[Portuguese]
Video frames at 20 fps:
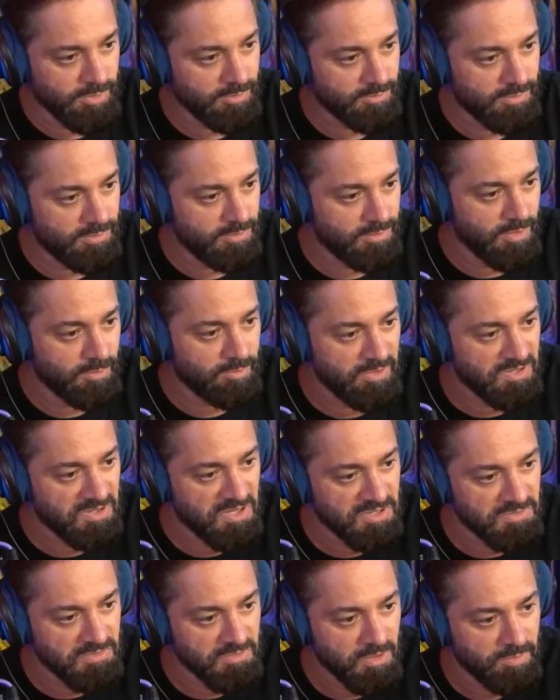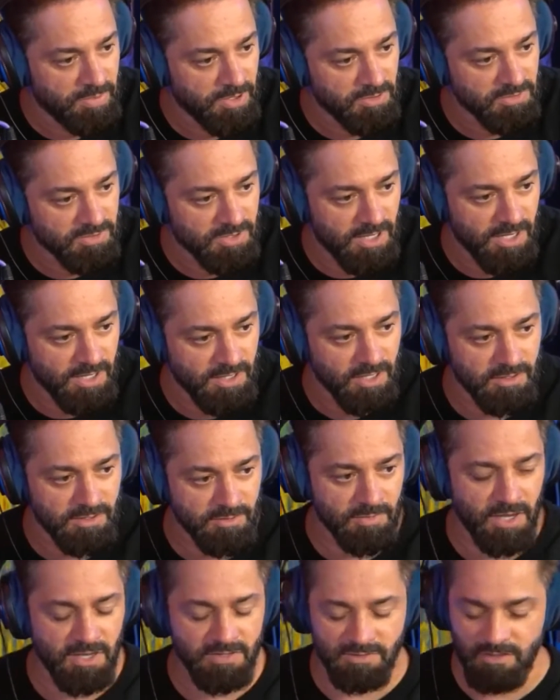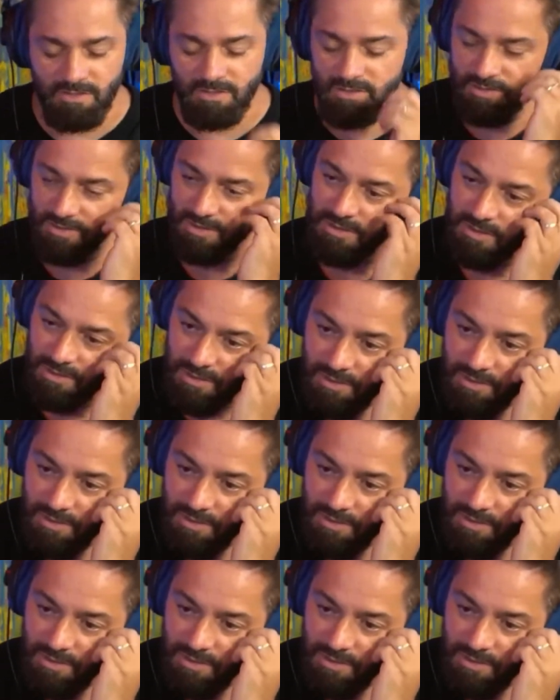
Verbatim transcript: Ah, porque a, pergunta era demais. Eu é. entendi é. também.